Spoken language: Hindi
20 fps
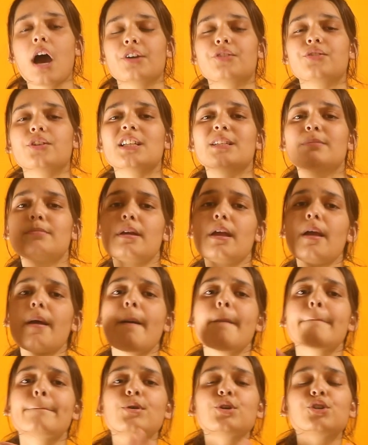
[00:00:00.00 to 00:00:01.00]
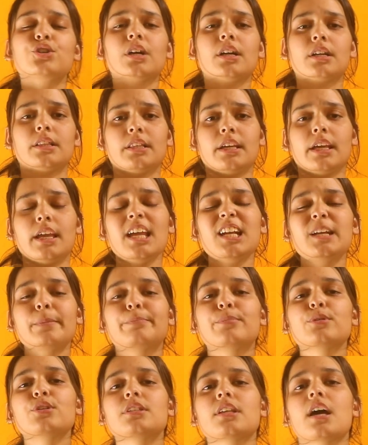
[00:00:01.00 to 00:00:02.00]
आर्टरीज में पुश करते इट
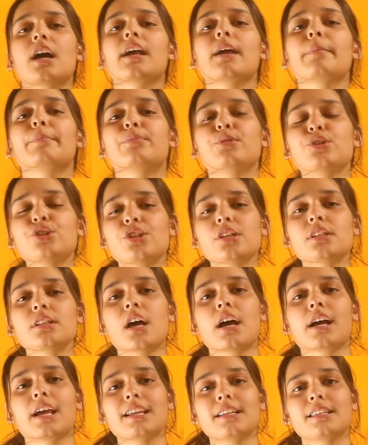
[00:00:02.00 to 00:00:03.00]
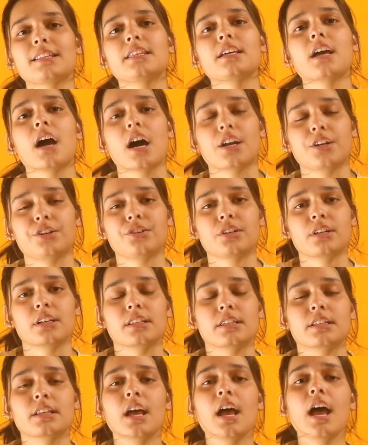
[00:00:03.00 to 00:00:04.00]
पुट्स पुशेस अगेंस्ट द
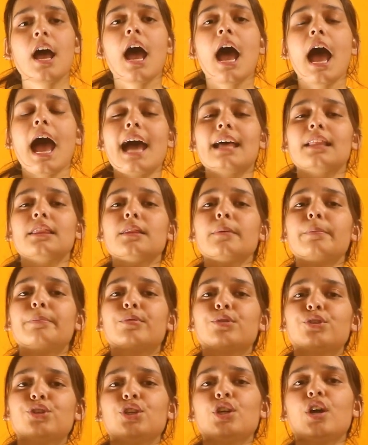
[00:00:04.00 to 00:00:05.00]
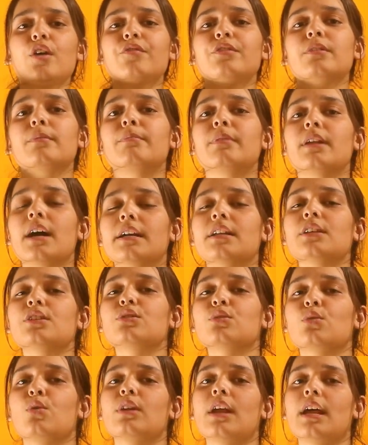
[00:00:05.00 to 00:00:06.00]
आर्टरीज एंड द पुशिंग ऑफ द ब्लड
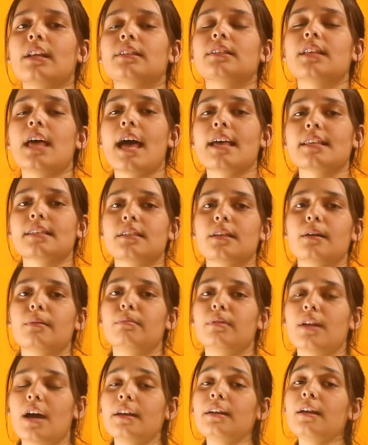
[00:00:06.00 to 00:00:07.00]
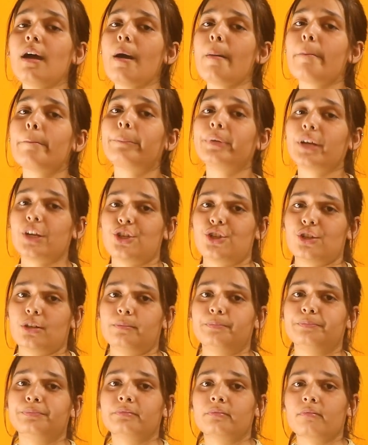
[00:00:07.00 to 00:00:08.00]
इज नोन एज द ब्लड प्रेशर
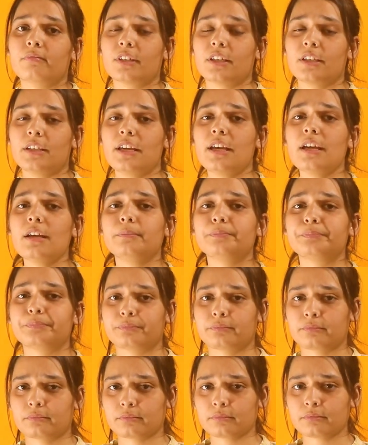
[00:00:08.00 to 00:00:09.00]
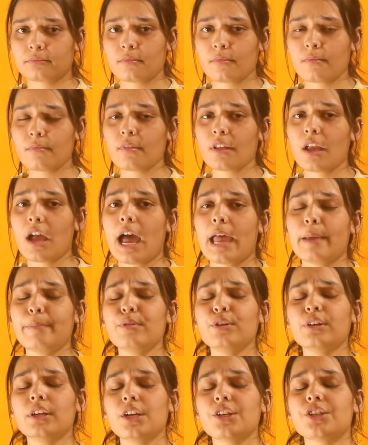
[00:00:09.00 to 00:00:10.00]
ये
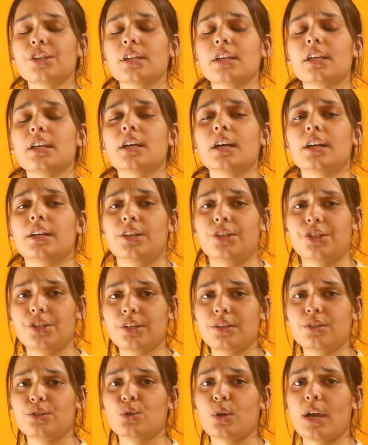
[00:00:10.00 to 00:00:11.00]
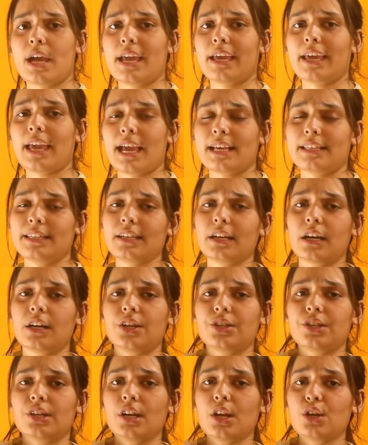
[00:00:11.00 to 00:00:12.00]
हाइपोटेंशन की कंडीशन जो एक ऐसी
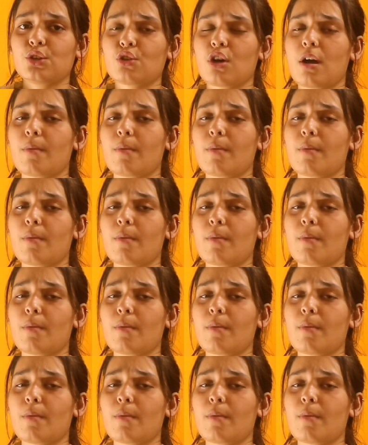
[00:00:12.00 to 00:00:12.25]
कंडीशन है जो